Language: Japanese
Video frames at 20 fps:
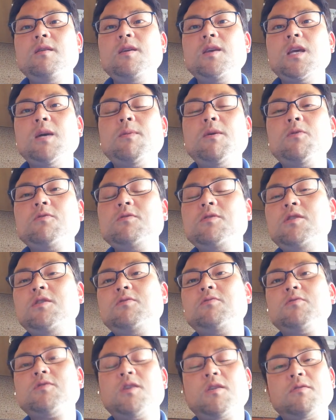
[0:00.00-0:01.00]
山奥
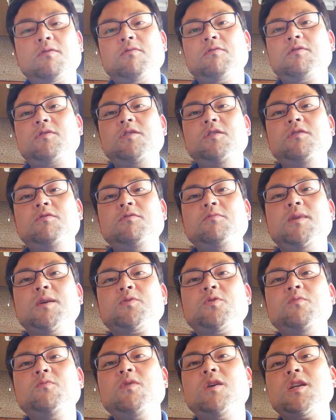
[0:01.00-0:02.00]
ニートさんのいる場
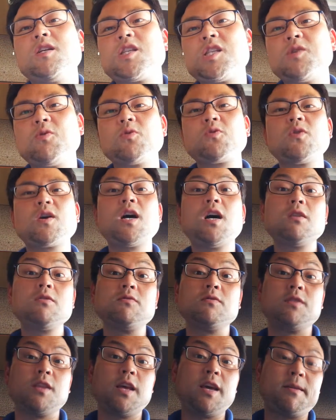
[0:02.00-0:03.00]
所もあれ仕事がある
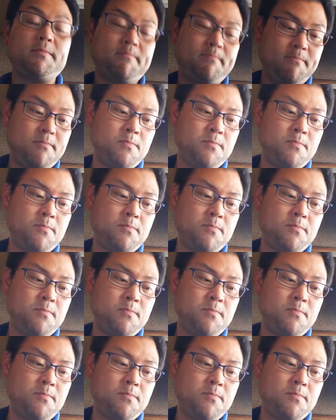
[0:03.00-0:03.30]
んで、